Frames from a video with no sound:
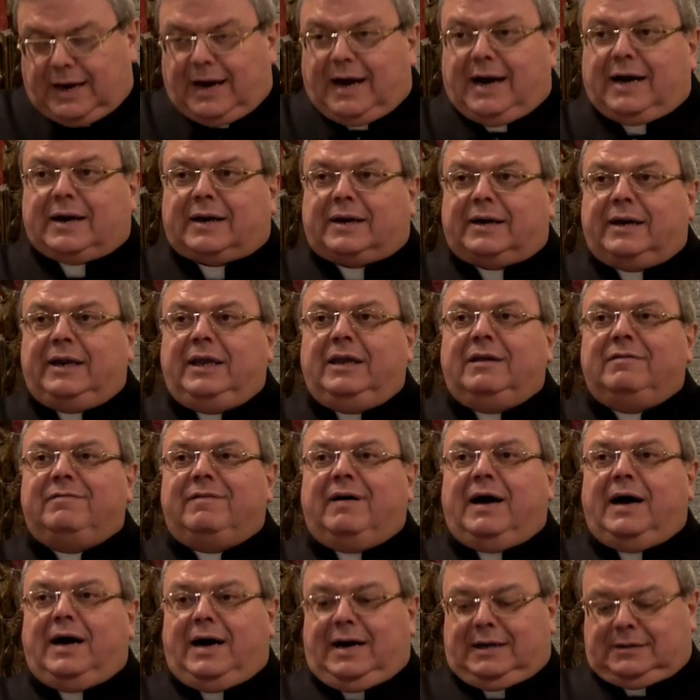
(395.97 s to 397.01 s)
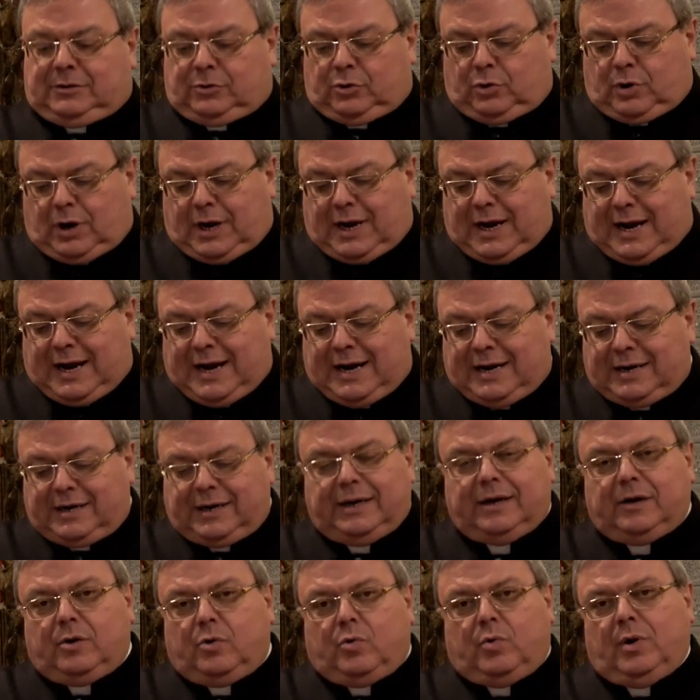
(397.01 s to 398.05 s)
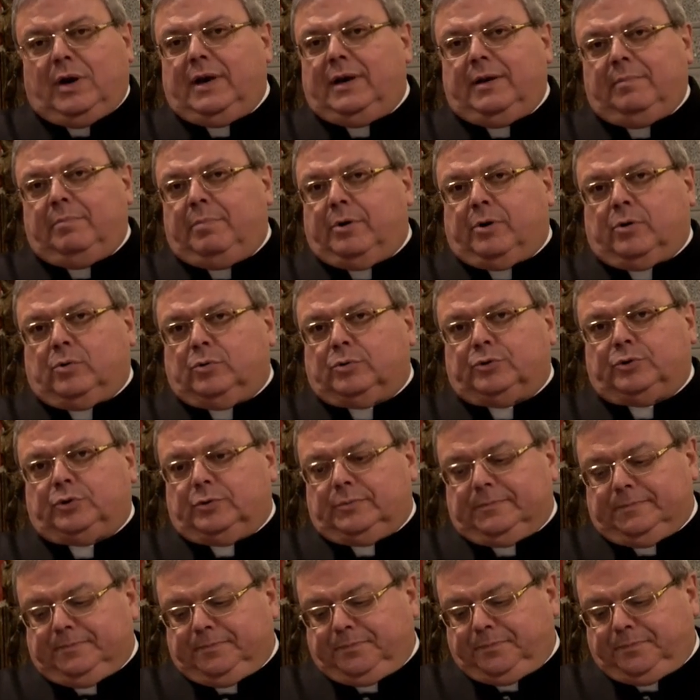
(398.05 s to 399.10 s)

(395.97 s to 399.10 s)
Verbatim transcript: Arriva a toccare quel lebroso.